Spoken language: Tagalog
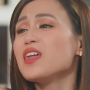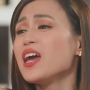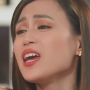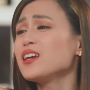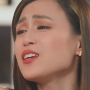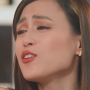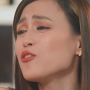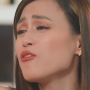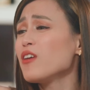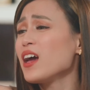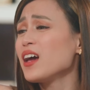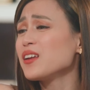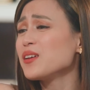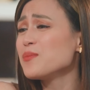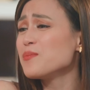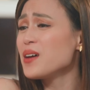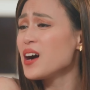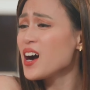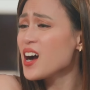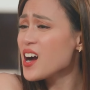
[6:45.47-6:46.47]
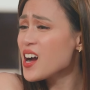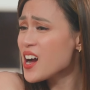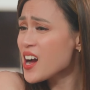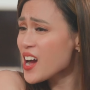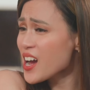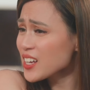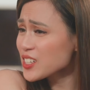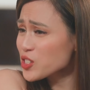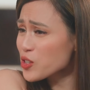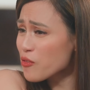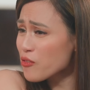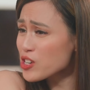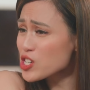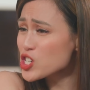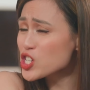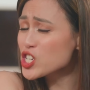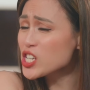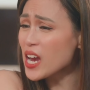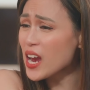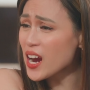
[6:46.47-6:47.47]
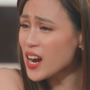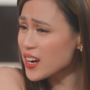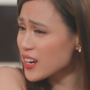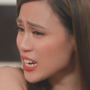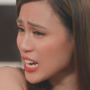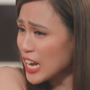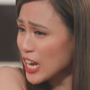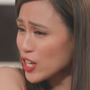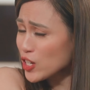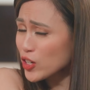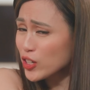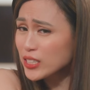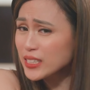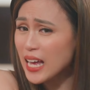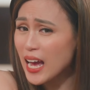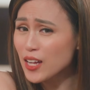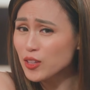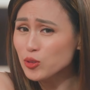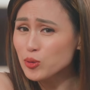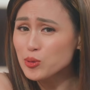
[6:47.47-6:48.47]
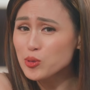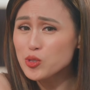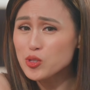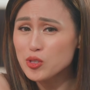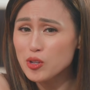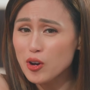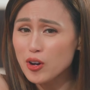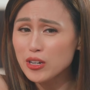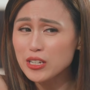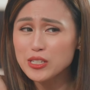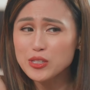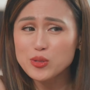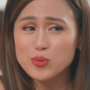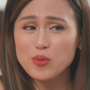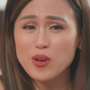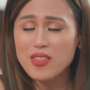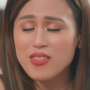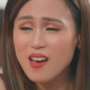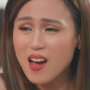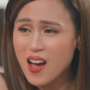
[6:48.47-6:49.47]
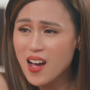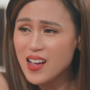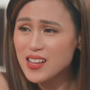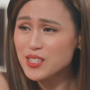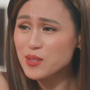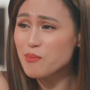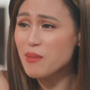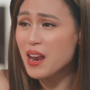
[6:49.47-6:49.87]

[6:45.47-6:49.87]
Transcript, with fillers: Thank you very much for sharing your tattoo stories with us.